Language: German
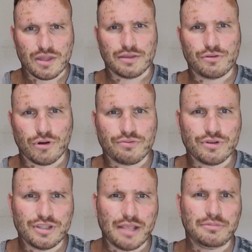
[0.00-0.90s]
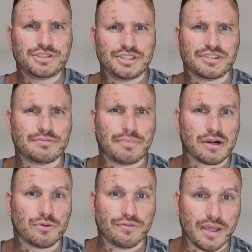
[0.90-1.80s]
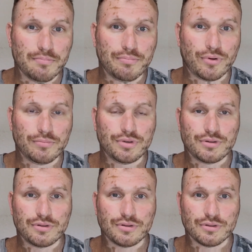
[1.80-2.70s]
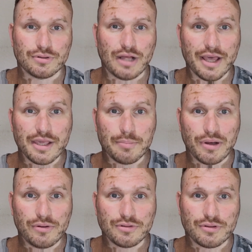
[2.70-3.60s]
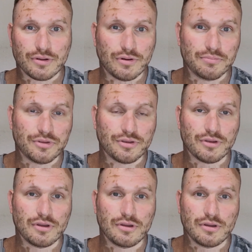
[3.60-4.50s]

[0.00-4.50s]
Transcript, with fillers: Denn dort wird nämlich diese baclofen äh, eingebaut. Da kommt